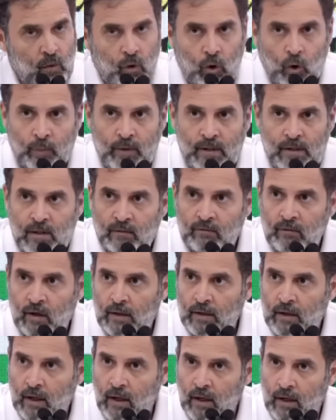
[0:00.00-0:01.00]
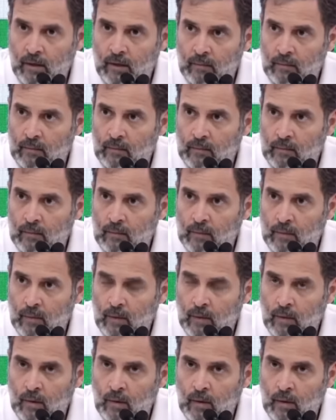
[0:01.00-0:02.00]
ओबीसी वर्ग के हैं
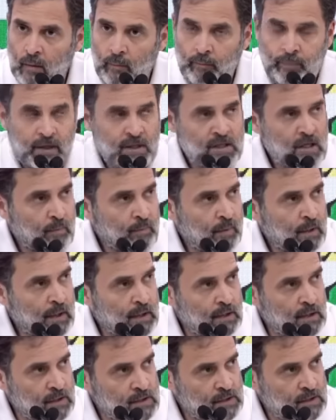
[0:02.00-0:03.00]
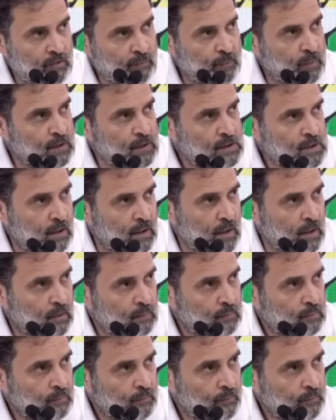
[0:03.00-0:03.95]
बीजेपी के दस चीफ मिनिस्टर हैं